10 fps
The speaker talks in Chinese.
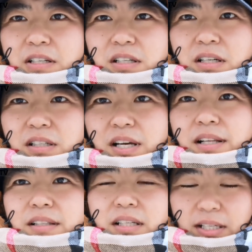射核
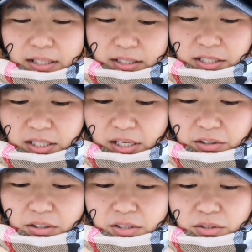弹的。那现在
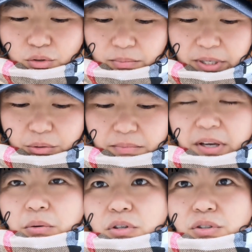俄罗斯准备对
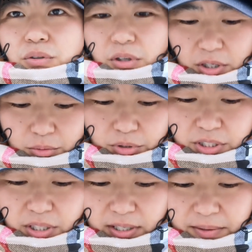美国使用核武
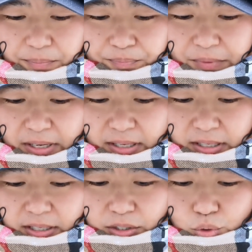器啊？
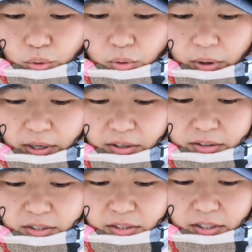如果
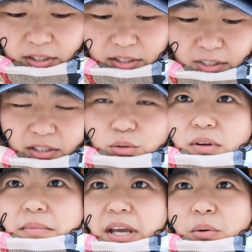俄罗斯啊
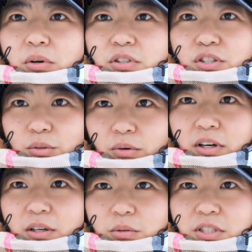对美国使用
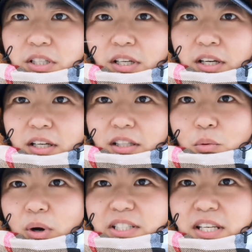了核武器，
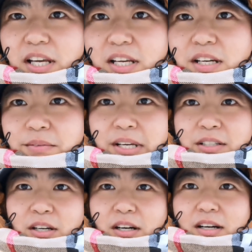那我现在这个
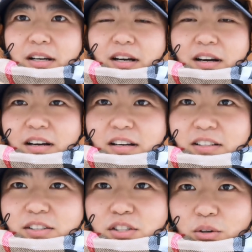位置啊很
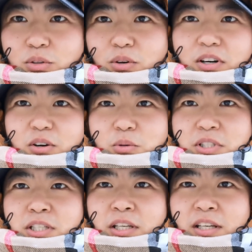可能遭受核
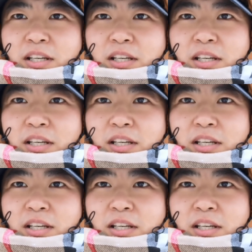攻击。